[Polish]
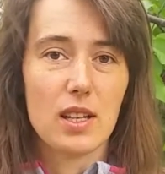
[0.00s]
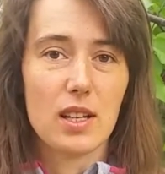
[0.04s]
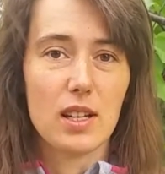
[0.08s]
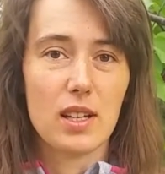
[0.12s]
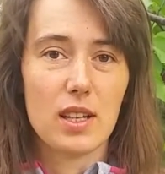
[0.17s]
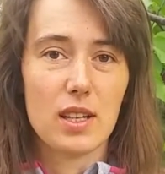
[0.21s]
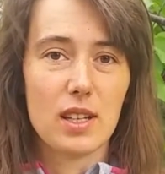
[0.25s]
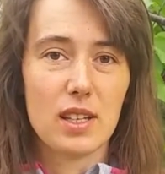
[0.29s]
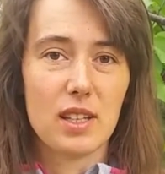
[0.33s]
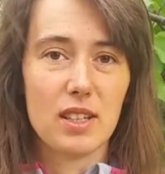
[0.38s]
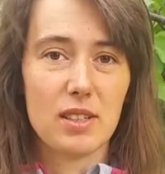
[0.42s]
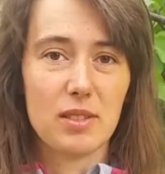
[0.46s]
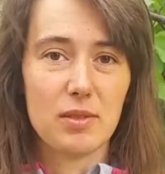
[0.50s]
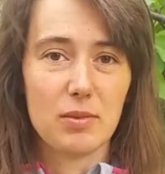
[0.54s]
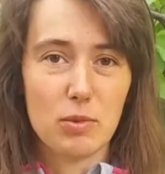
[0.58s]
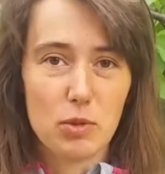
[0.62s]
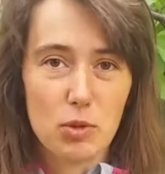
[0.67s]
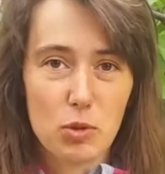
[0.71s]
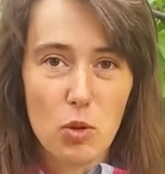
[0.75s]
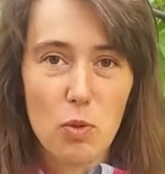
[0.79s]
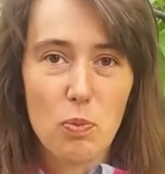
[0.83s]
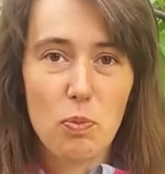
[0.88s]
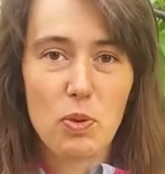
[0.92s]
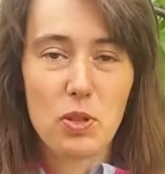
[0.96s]
E,
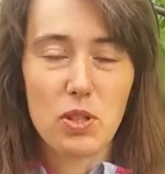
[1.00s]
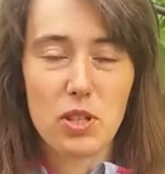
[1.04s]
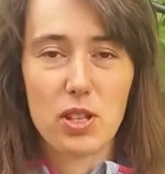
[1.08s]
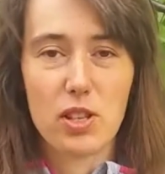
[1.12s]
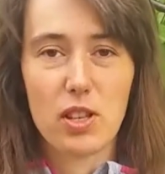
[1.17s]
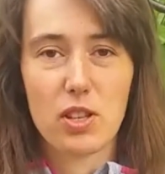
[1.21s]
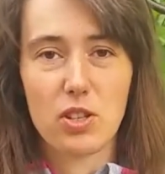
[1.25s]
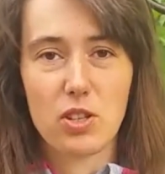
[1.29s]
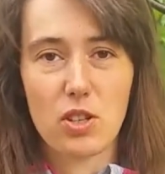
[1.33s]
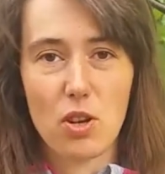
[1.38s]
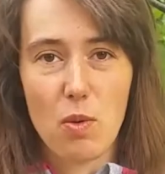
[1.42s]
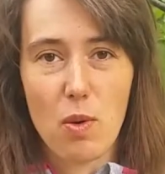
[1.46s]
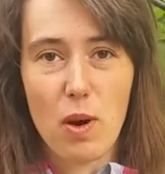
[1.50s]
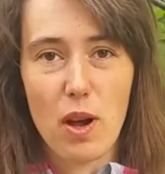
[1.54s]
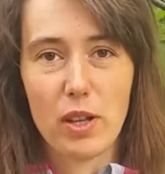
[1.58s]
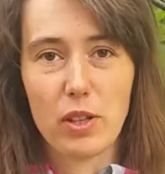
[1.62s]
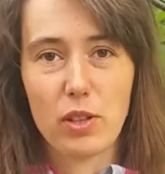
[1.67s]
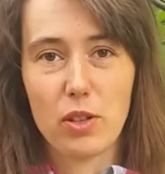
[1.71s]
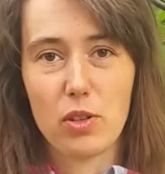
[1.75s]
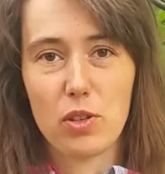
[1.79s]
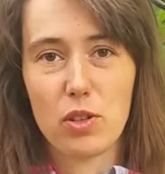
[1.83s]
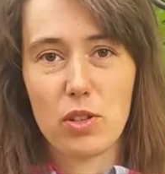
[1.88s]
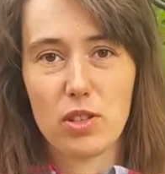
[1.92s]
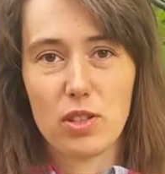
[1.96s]
skupmy się na
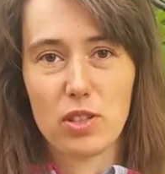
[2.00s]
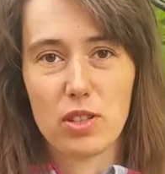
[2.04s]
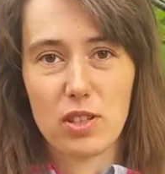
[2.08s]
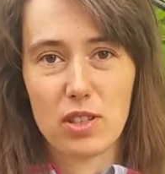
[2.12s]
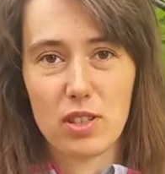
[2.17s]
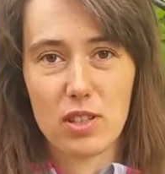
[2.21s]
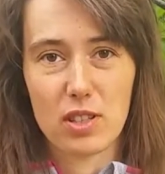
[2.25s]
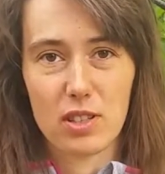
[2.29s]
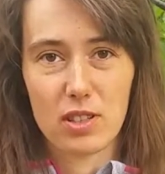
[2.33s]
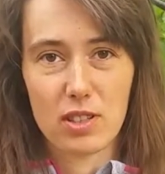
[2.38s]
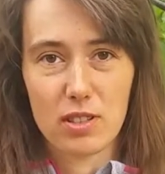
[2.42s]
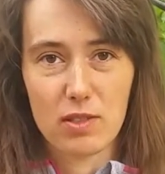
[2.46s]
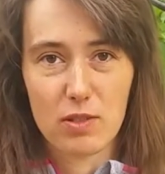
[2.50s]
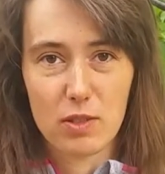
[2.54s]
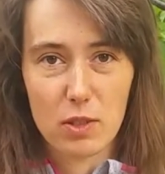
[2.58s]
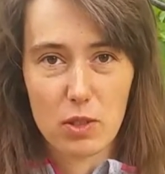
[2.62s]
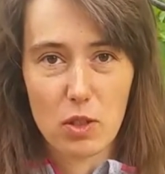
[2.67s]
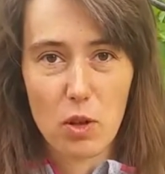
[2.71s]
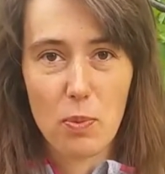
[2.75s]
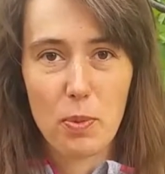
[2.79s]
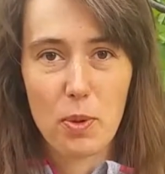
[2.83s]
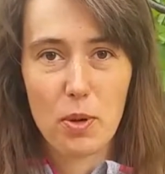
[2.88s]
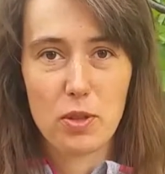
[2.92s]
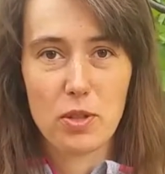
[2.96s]
ziołach, to jest
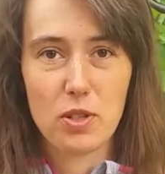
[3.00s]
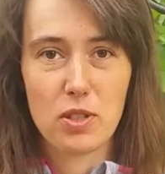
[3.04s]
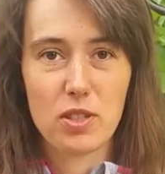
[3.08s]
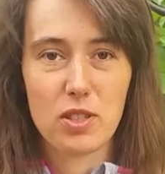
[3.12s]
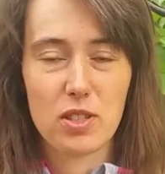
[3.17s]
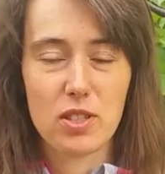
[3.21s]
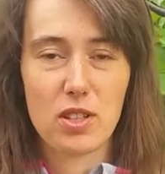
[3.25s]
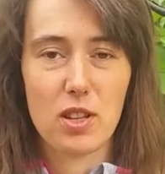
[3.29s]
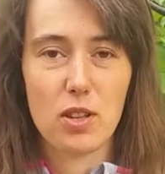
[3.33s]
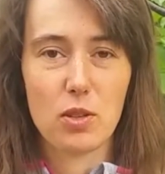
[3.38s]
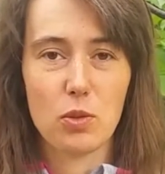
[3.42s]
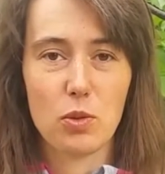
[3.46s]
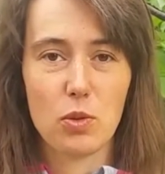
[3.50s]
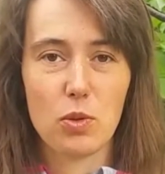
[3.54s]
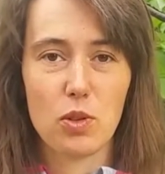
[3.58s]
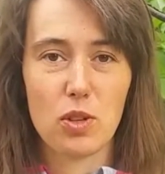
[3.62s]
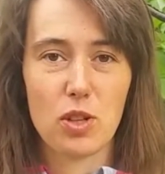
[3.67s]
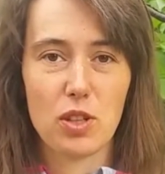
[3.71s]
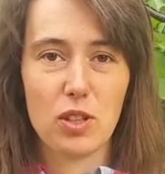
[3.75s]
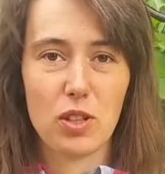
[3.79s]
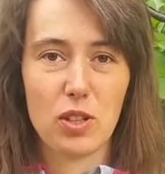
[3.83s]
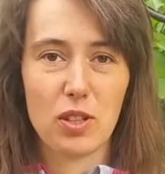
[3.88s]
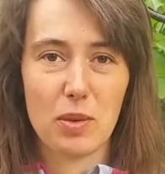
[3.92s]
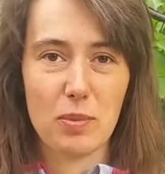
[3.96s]
100% e, z
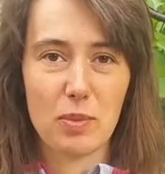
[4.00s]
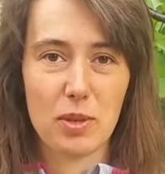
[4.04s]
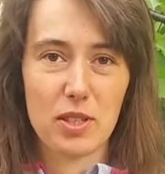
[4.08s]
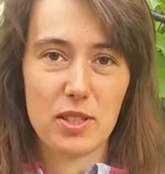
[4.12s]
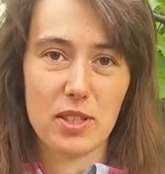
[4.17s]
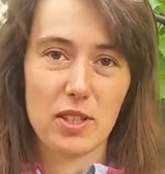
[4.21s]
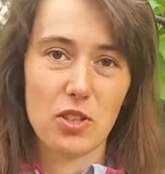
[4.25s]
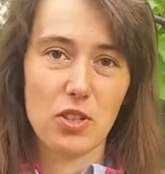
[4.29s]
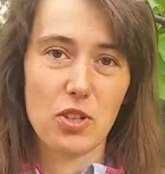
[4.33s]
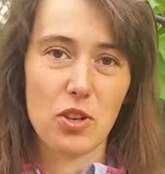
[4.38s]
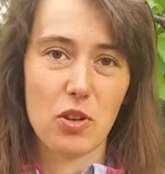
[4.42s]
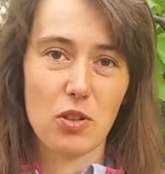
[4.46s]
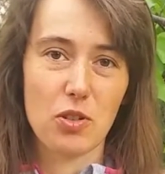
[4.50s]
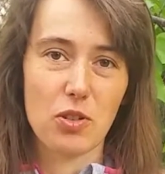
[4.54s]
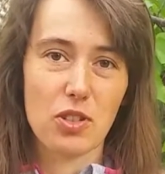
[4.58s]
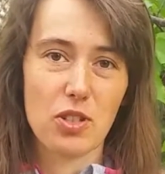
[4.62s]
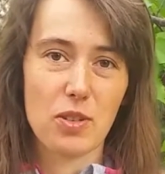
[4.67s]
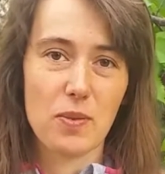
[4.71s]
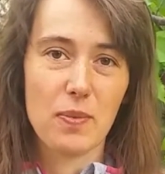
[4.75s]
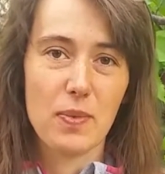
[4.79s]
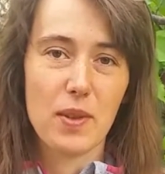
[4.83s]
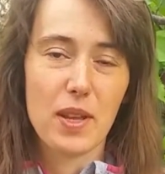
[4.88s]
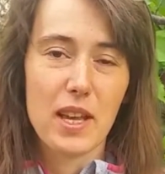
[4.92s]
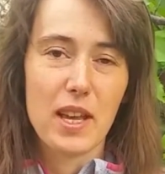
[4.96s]
natury, to nam nie zaszkodzi.